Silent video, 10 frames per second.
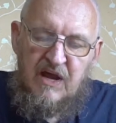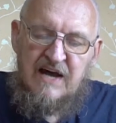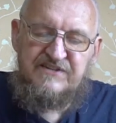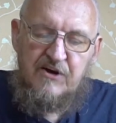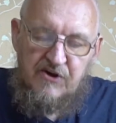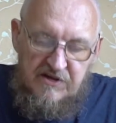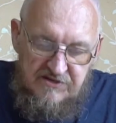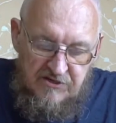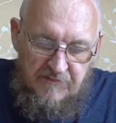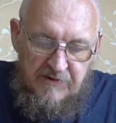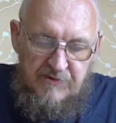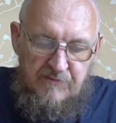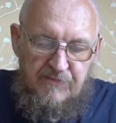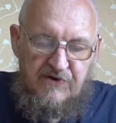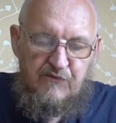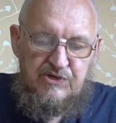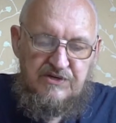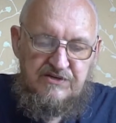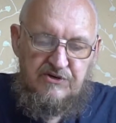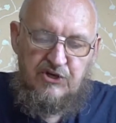О а Сократе, например,
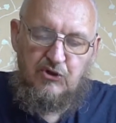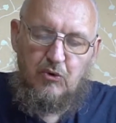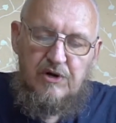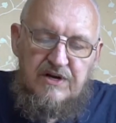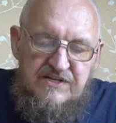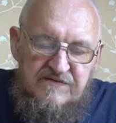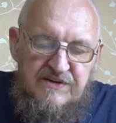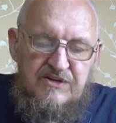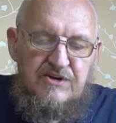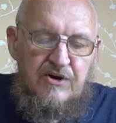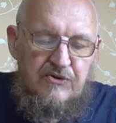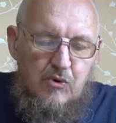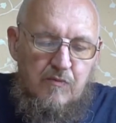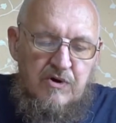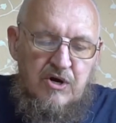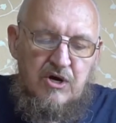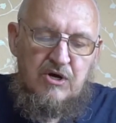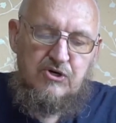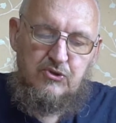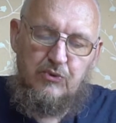приводятся не только сведения о том,
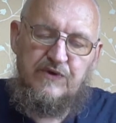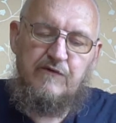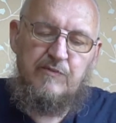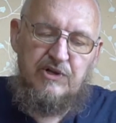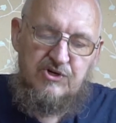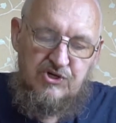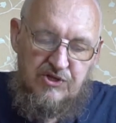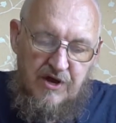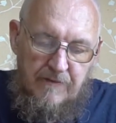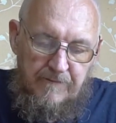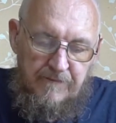что у него была жена,